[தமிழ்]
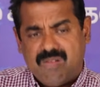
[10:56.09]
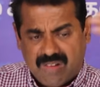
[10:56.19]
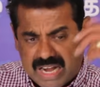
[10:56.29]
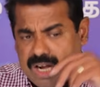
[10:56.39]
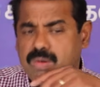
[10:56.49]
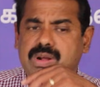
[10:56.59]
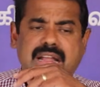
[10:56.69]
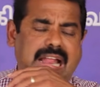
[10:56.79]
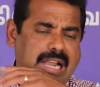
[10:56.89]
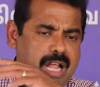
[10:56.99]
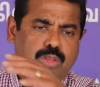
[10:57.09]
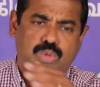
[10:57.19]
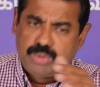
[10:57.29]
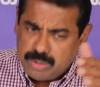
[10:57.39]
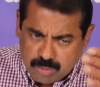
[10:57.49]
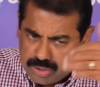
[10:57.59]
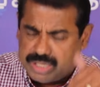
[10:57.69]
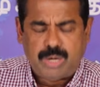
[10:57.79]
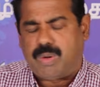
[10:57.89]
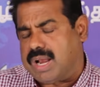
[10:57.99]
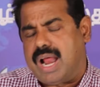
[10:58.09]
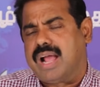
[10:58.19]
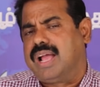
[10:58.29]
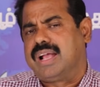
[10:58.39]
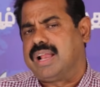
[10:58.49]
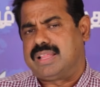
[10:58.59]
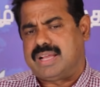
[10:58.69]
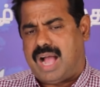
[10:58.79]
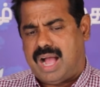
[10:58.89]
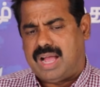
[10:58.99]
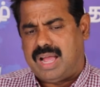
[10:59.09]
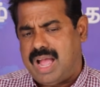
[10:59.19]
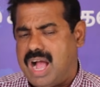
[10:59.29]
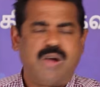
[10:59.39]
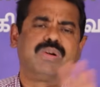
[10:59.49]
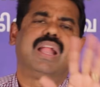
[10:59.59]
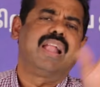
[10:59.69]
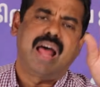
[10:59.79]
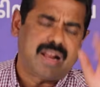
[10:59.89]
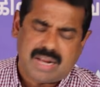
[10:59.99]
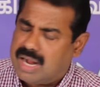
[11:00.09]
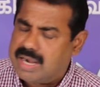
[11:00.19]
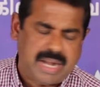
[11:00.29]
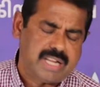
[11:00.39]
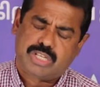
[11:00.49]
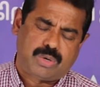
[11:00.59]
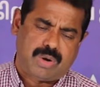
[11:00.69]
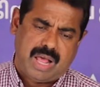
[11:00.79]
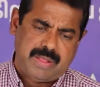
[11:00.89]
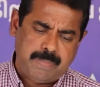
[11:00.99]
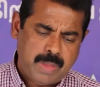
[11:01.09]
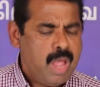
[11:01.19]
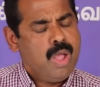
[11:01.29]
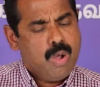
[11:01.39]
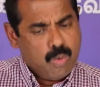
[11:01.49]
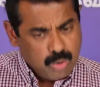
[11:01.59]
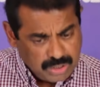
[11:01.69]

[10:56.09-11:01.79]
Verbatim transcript: வர்றவங்க நல்லா துணி உடுத்திட்டு வர்றாங்கங்கிறதுக்காக அவங்க நல்லா இருக்கிறாங்கன்னு நினச்சிடக்கூடாது ஒரு